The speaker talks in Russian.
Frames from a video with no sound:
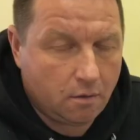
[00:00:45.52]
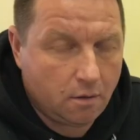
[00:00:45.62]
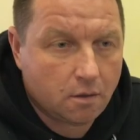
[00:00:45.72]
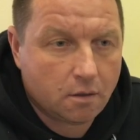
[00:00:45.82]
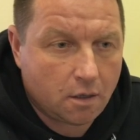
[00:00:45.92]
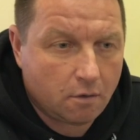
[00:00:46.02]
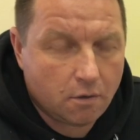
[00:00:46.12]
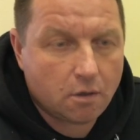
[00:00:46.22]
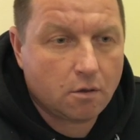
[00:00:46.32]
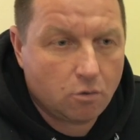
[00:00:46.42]
Это
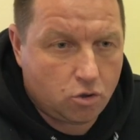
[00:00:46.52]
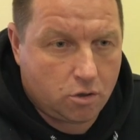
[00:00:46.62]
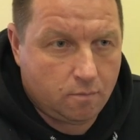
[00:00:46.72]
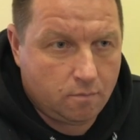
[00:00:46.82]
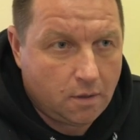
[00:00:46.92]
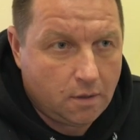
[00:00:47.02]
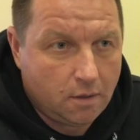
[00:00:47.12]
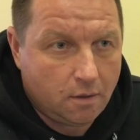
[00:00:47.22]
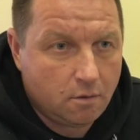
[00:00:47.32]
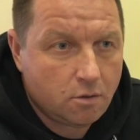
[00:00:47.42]
откровенная ложь.
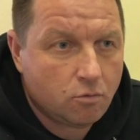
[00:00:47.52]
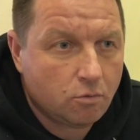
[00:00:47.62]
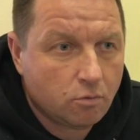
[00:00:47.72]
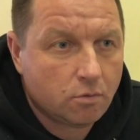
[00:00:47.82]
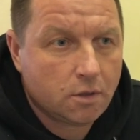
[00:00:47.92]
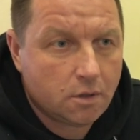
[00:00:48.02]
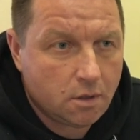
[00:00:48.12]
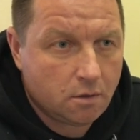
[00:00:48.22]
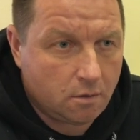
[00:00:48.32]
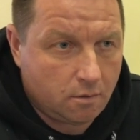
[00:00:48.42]
Наш культурный
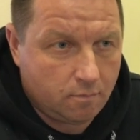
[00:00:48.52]
центр